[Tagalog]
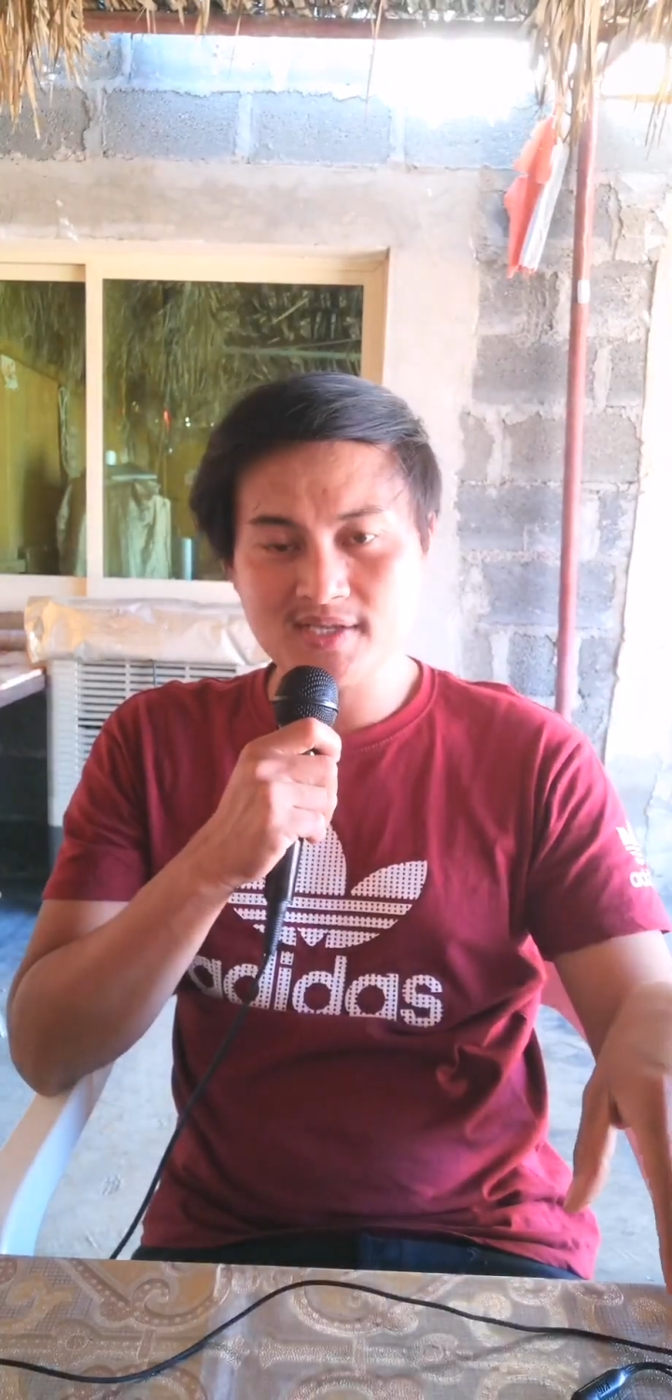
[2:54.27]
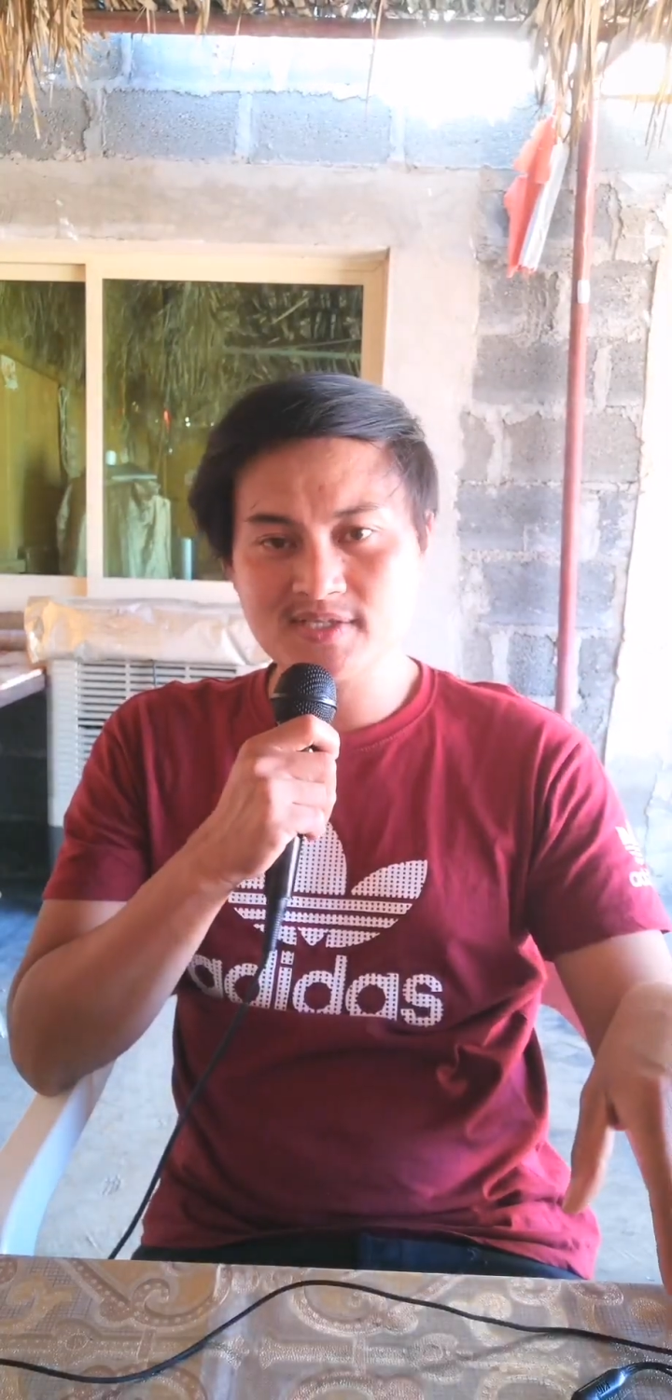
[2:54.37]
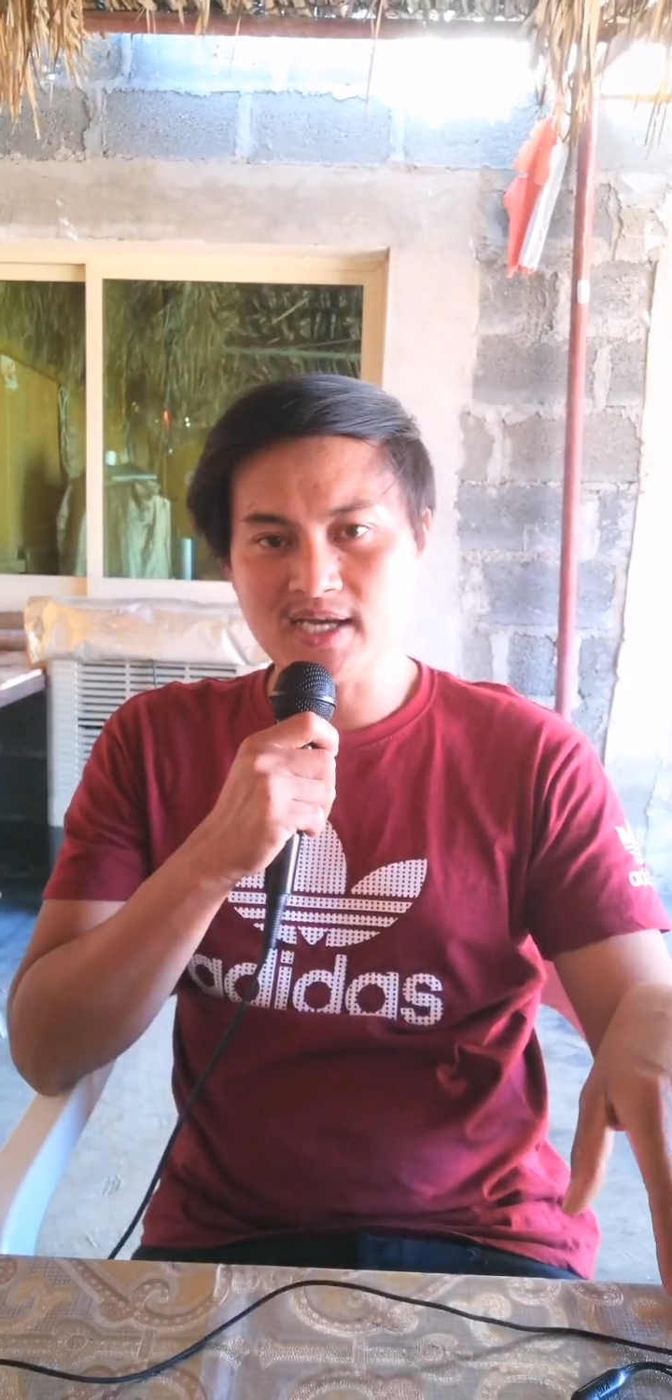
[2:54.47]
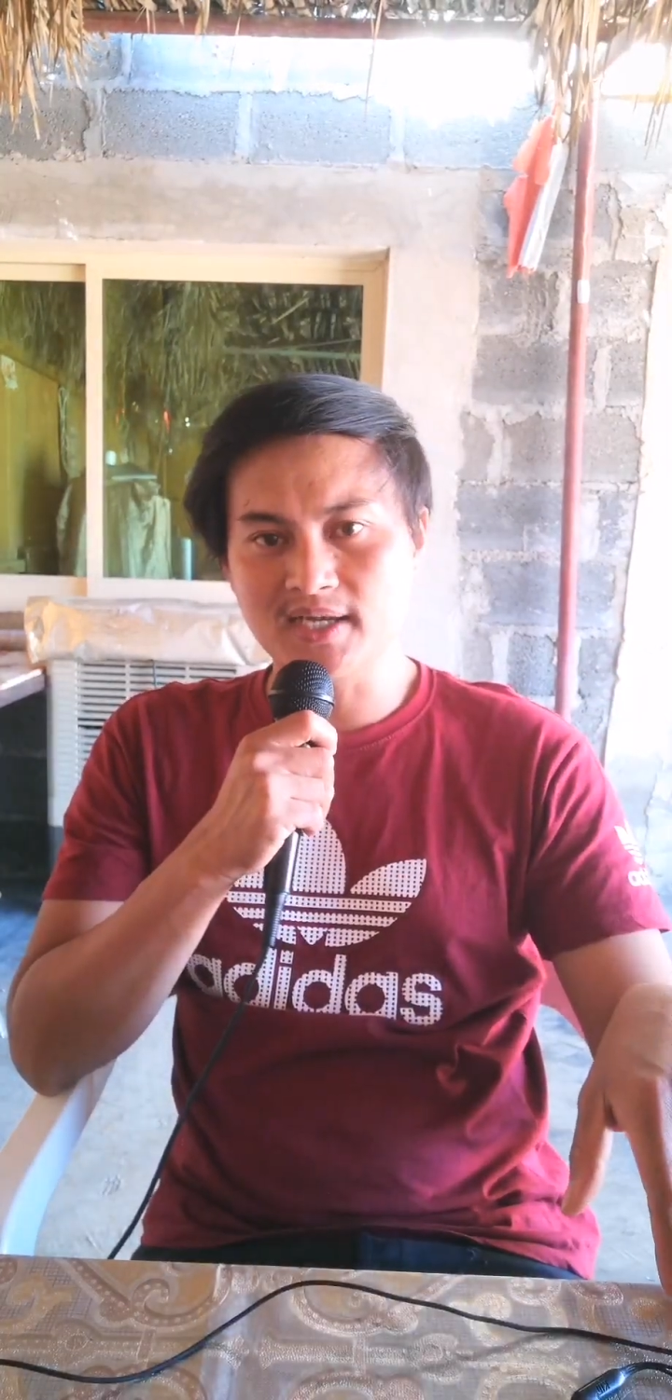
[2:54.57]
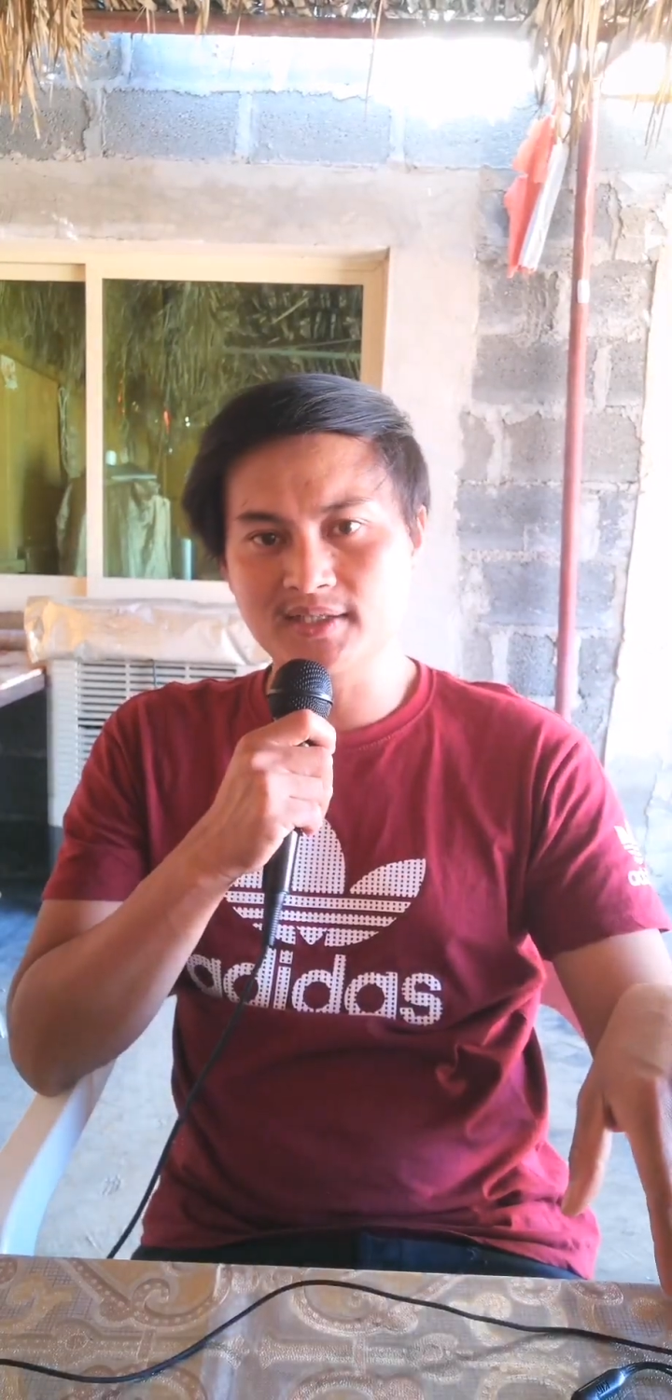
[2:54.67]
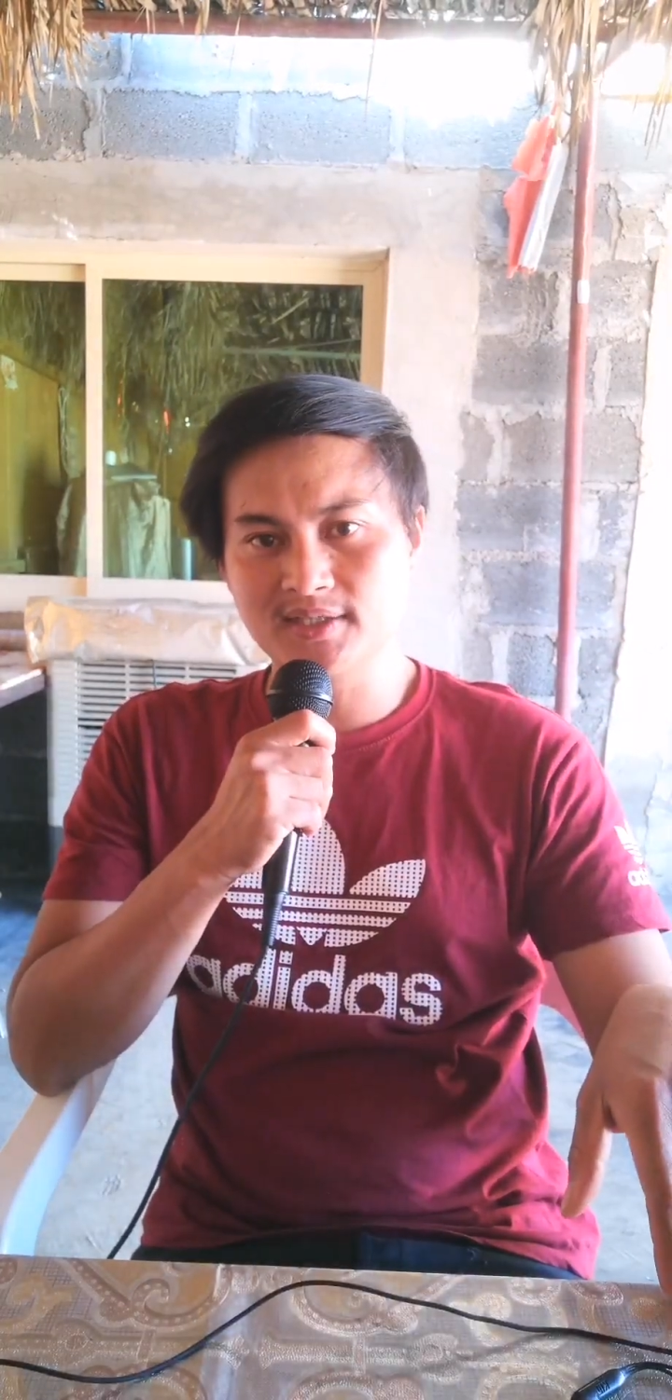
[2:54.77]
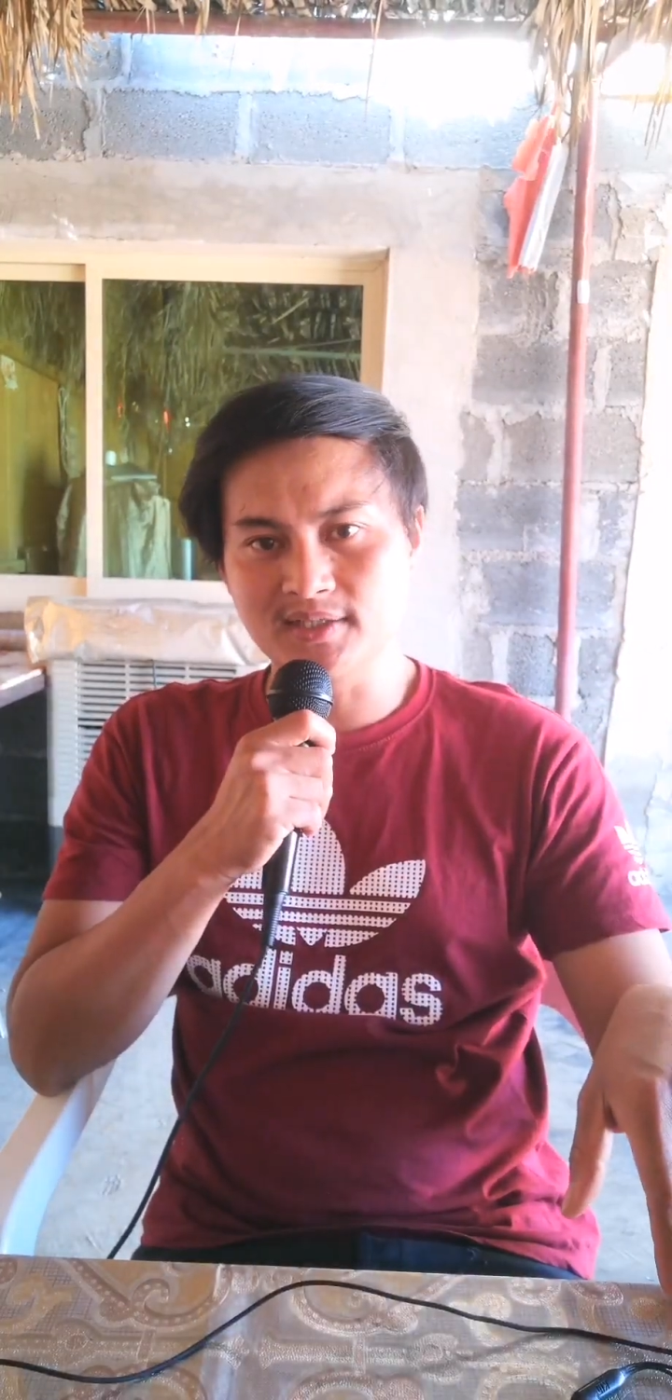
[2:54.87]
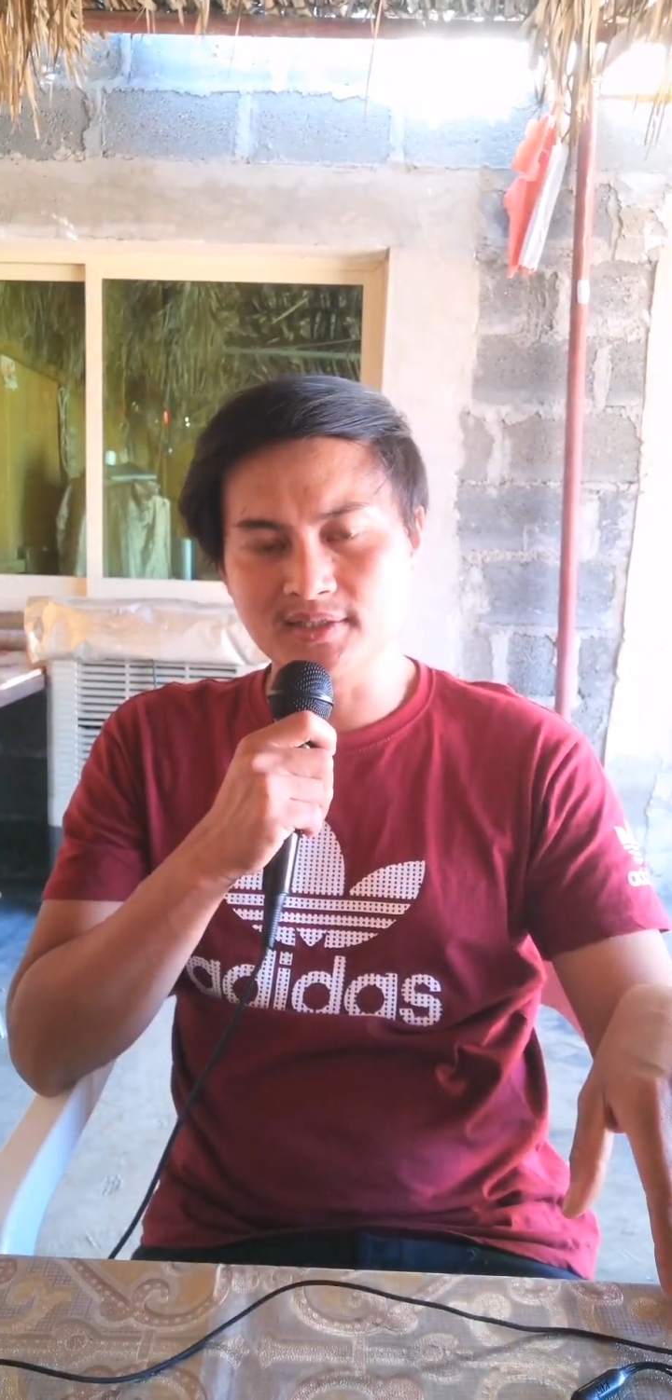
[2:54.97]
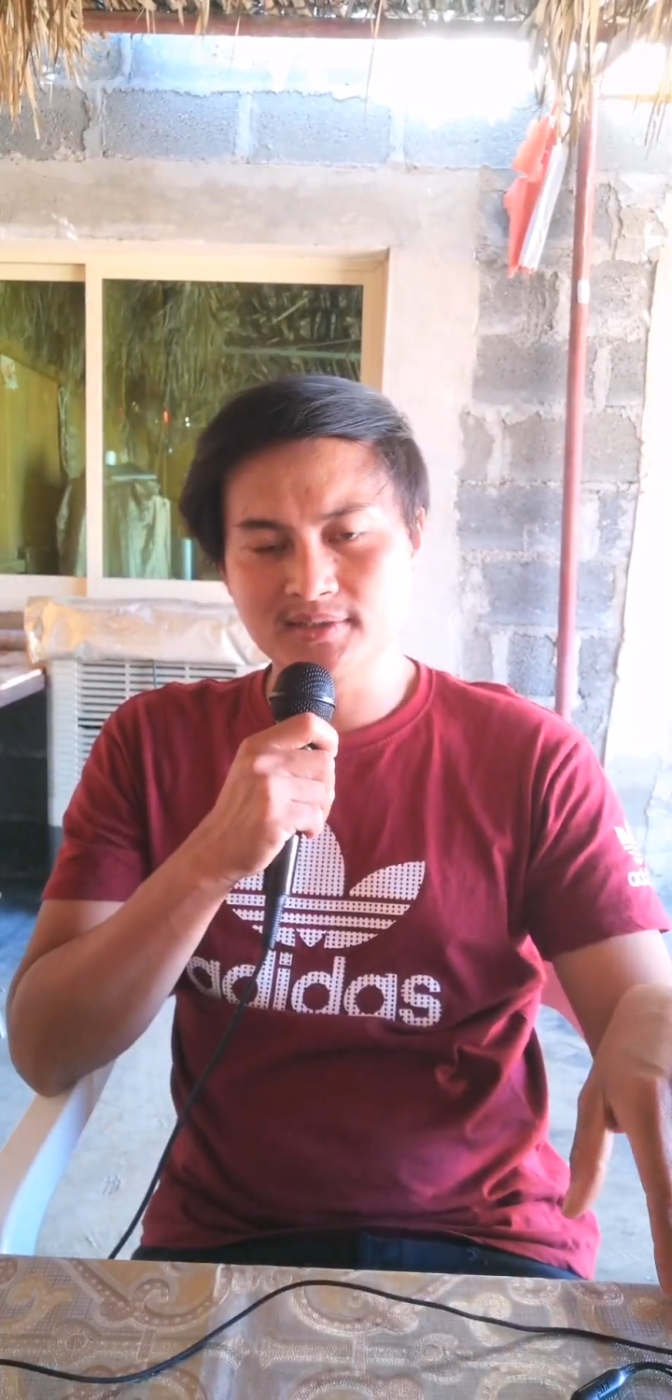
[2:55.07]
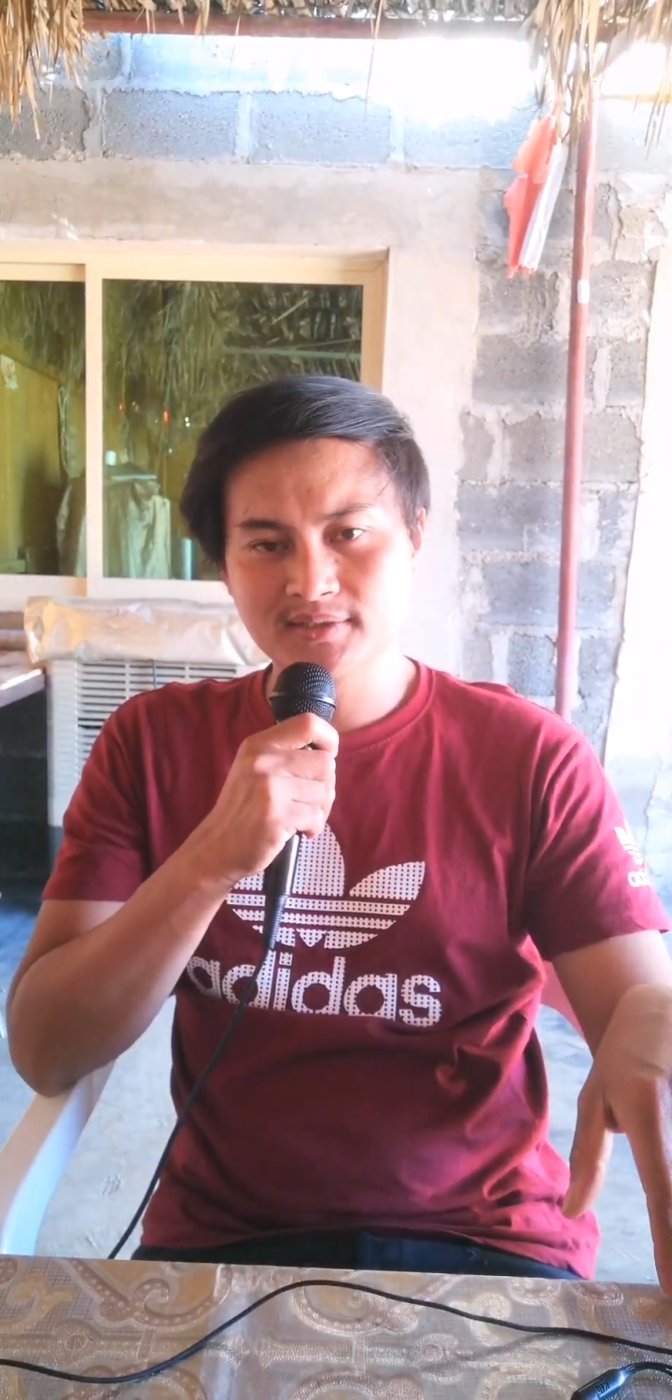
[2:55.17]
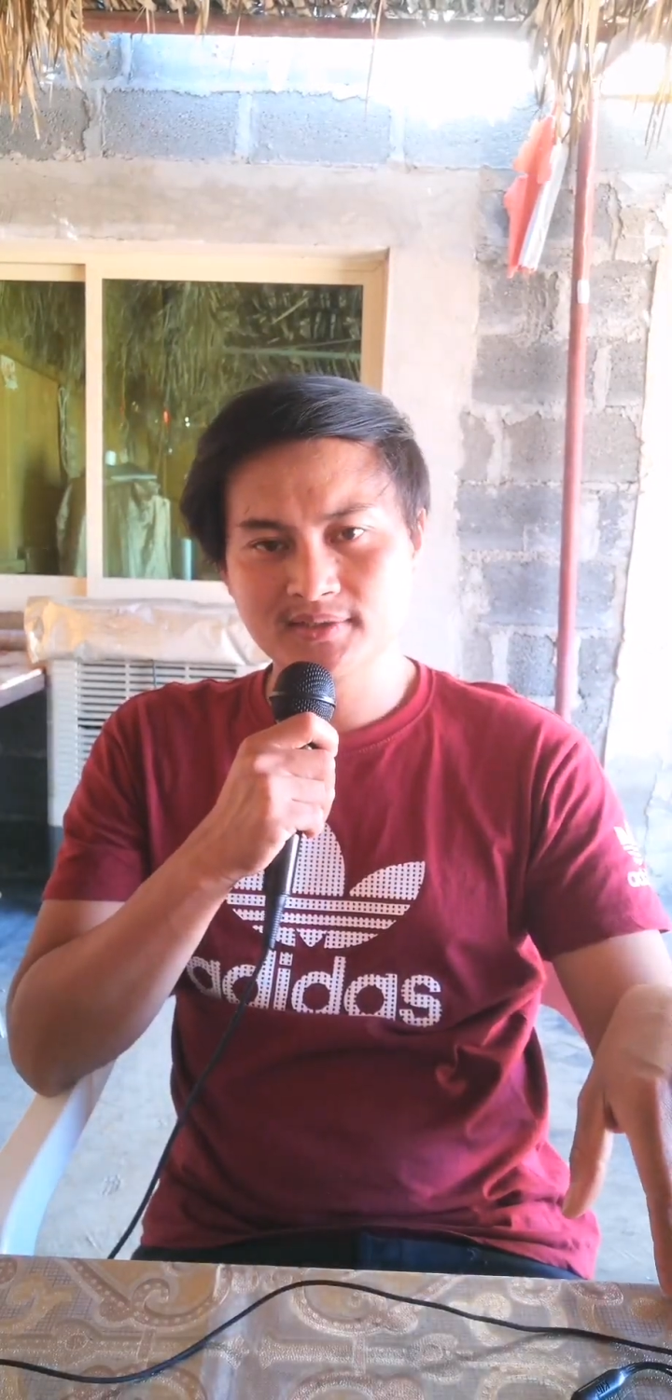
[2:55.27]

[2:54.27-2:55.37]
Christianity.